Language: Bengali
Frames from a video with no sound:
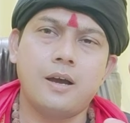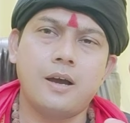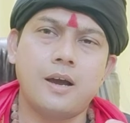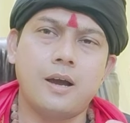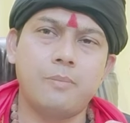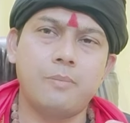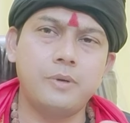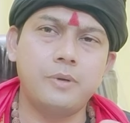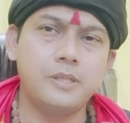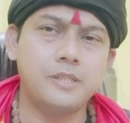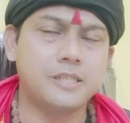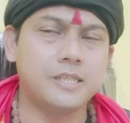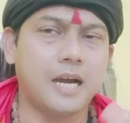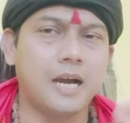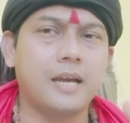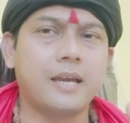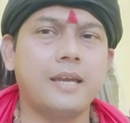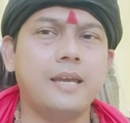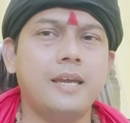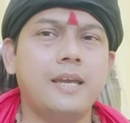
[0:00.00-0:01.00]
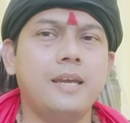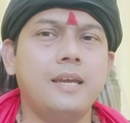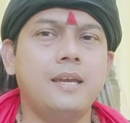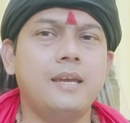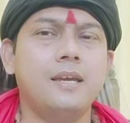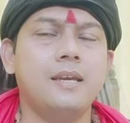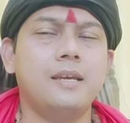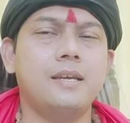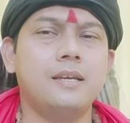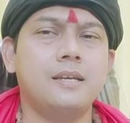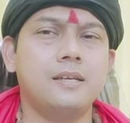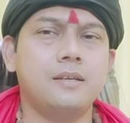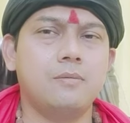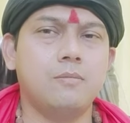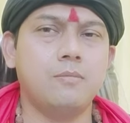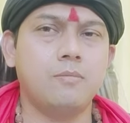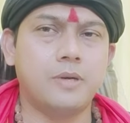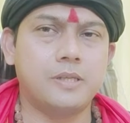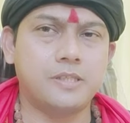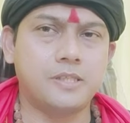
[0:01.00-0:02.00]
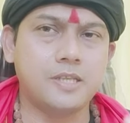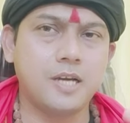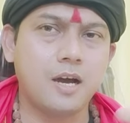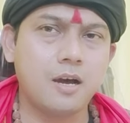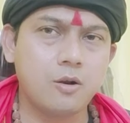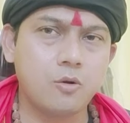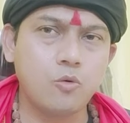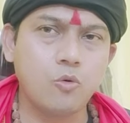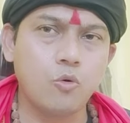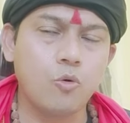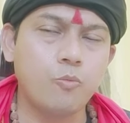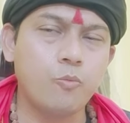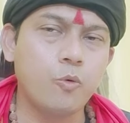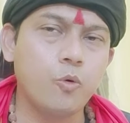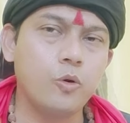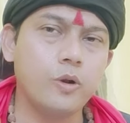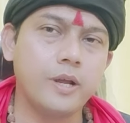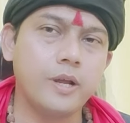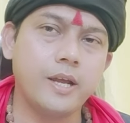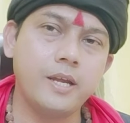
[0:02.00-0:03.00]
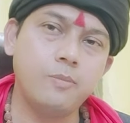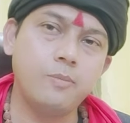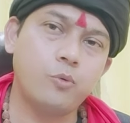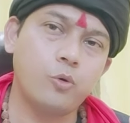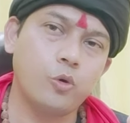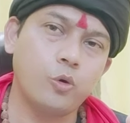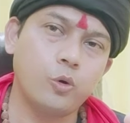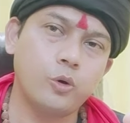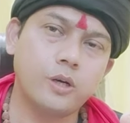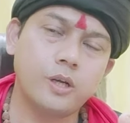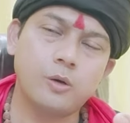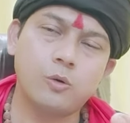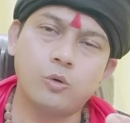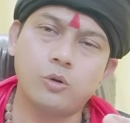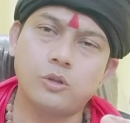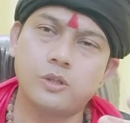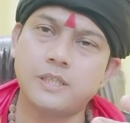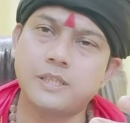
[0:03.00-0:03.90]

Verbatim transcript: আপনি যাকে বা যার ওপর এই প্রয়োগটা করতে